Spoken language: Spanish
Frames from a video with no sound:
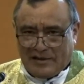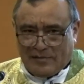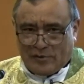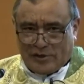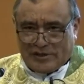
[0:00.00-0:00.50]

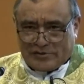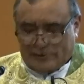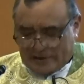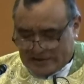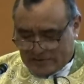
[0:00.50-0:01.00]
Por eso nos
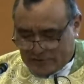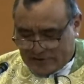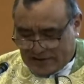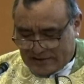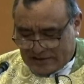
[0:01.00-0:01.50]
hacemos
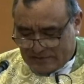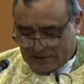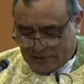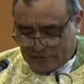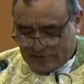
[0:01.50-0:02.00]
tantas
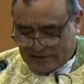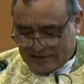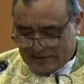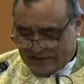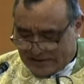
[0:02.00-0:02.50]
preguntas.
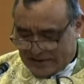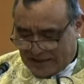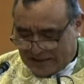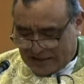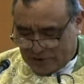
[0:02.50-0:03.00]
¿Y
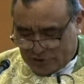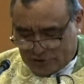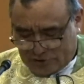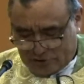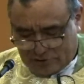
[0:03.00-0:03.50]
será que
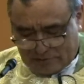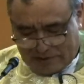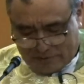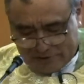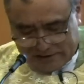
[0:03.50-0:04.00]
nosotros nos
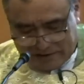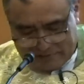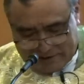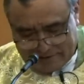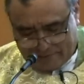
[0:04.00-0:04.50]
vamos a
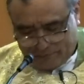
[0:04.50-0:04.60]
salvar?